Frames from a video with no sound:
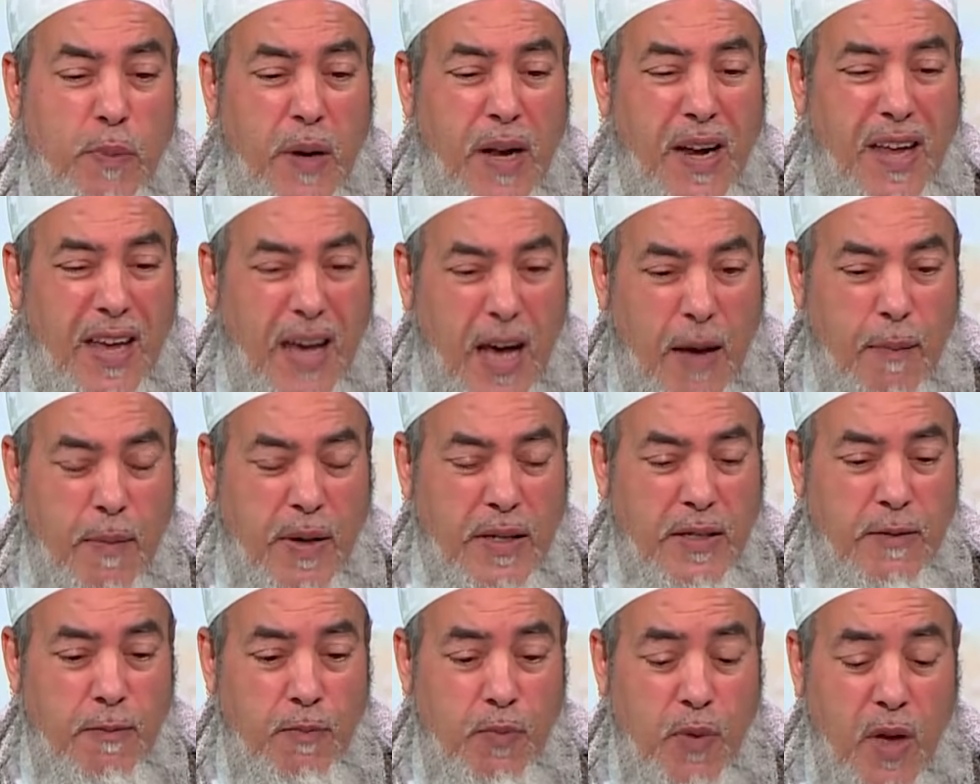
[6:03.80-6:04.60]

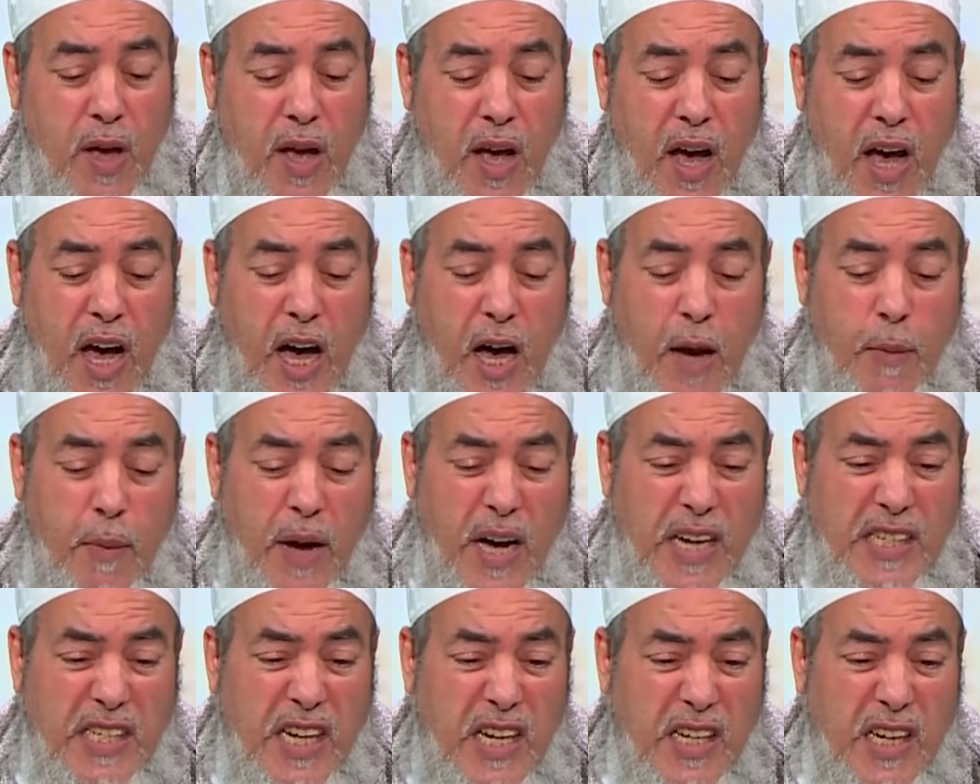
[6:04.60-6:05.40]
الخمر
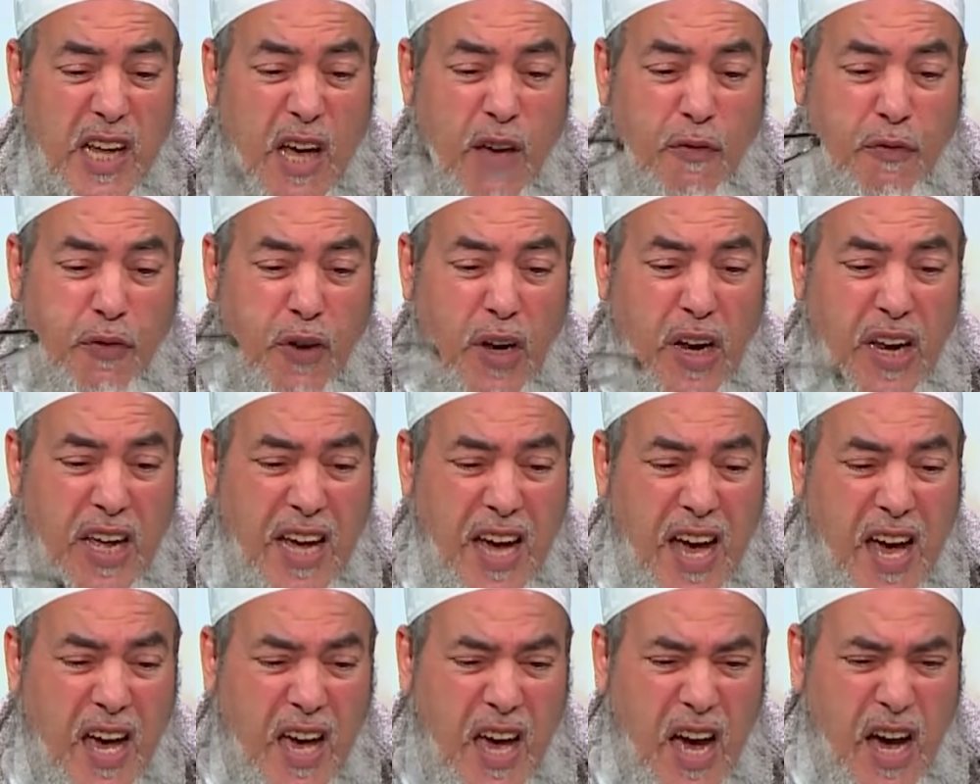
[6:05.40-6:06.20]
أمرنا في
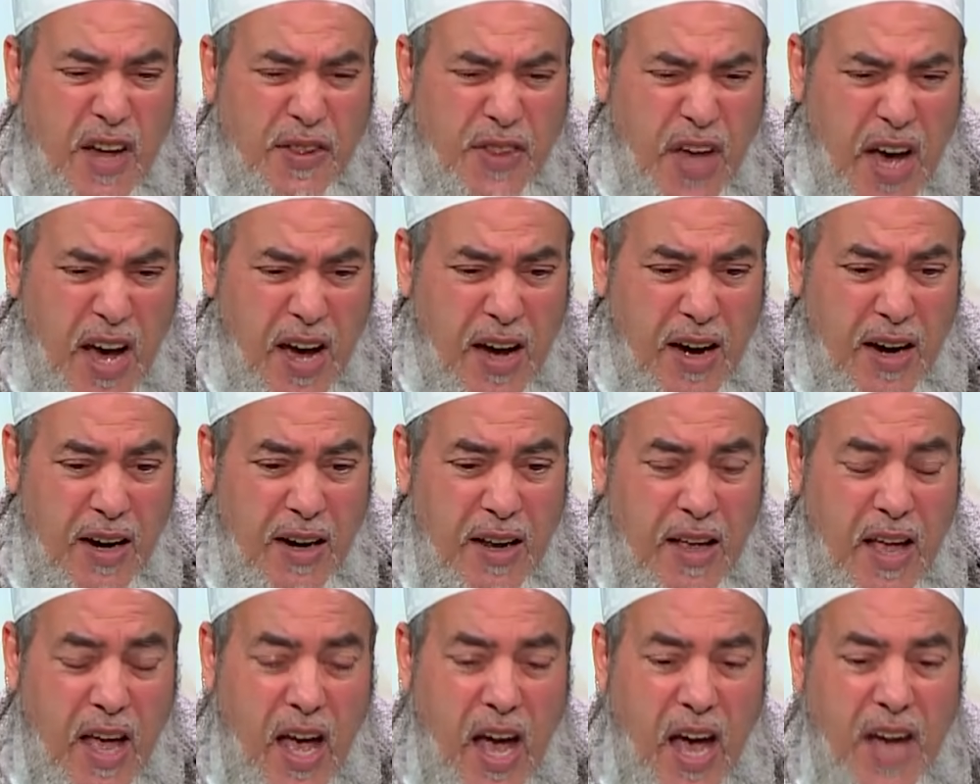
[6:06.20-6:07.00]
اليقظة
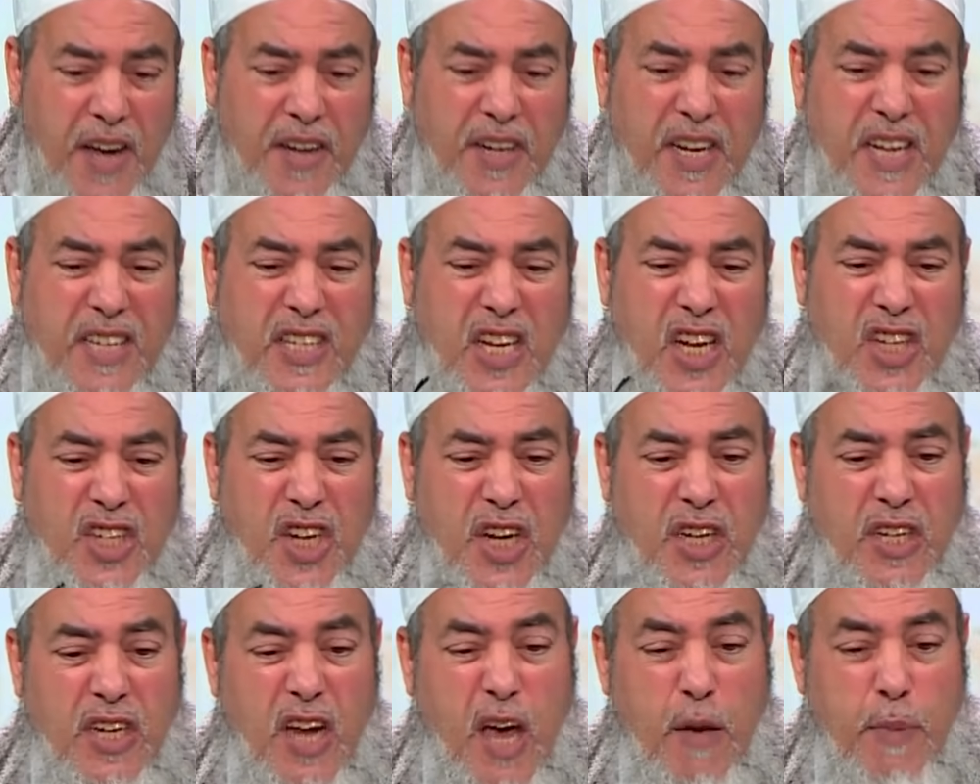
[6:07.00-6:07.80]
أن
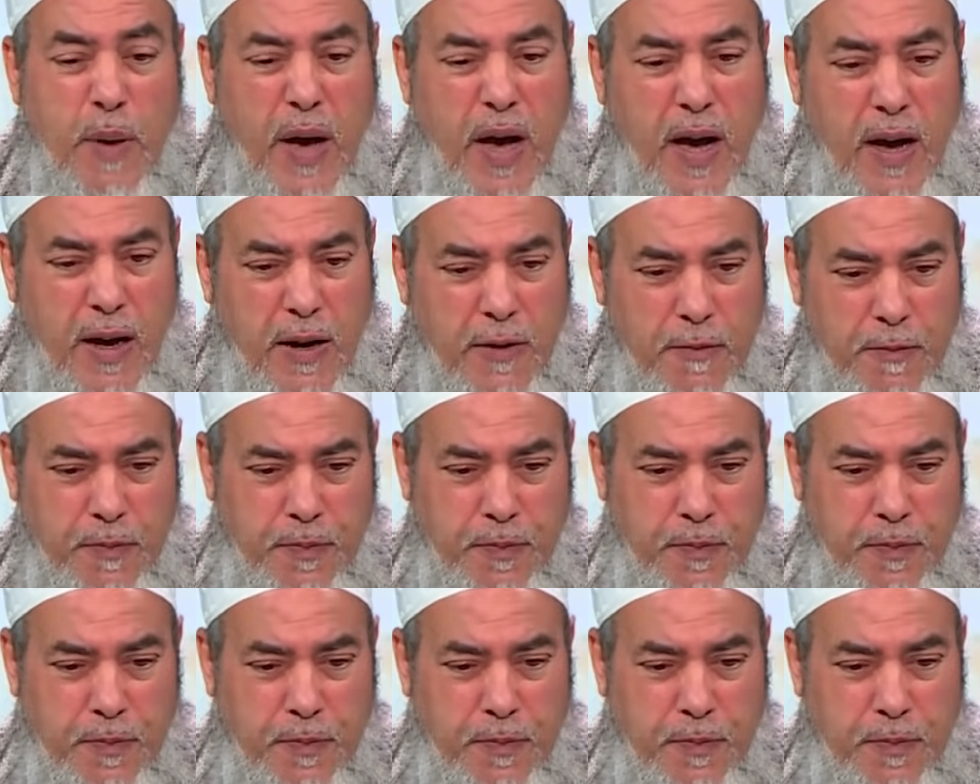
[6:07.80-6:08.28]
نتجنبها